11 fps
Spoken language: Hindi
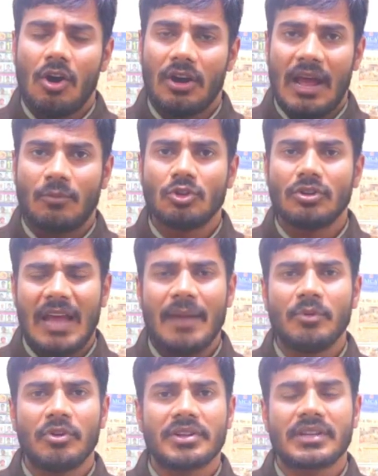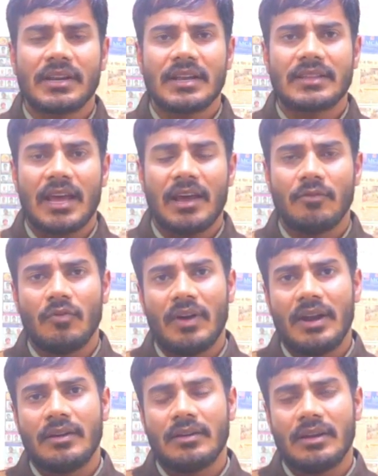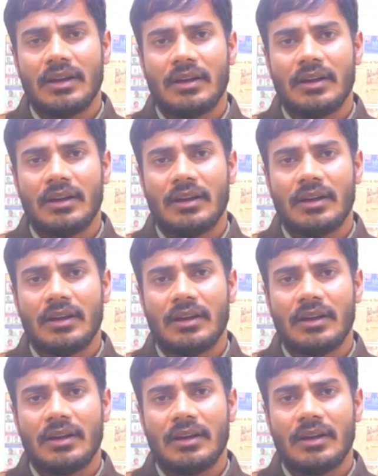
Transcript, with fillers: और आपको जो टाइम ड्यूरेशन रहता है वो वन